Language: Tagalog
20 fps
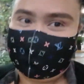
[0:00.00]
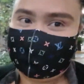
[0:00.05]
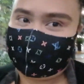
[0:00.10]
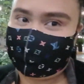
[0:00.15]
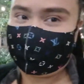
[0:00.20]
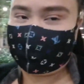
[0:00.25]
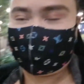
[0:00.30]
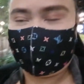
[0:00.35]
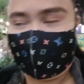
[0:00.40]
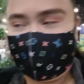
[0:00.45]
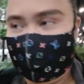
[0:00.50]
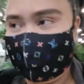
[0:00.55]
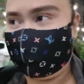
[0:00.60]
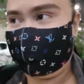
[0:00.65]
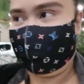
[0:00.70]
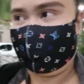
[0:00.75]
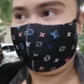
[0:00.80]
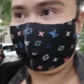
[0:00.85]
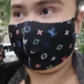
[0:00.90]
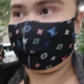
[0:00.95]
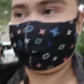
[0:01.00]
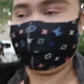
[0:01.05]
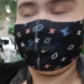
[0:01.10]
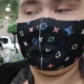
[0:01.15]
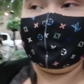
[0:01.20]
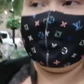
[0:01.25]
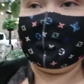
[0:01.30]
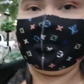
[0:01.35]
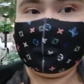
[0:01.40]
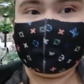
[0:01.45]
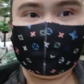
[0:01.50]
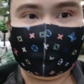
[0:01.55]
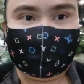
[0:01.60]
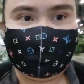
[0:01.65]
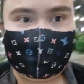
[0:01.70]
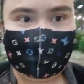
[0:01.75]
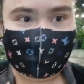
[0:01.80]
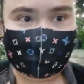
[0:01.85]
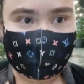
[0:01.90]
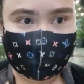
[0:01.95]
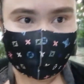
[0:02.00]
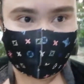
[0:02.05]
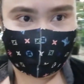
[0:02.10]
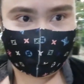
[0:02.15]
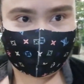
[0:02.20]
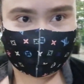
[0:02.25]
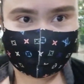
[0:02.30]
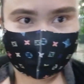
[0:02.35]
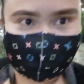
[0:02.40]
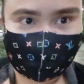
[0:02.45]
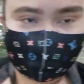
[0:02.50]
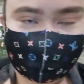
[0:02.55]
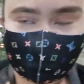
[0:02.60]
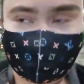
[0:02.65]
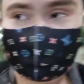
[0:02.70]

yes, TikTok is life. Ayan. Pag napansin ninyo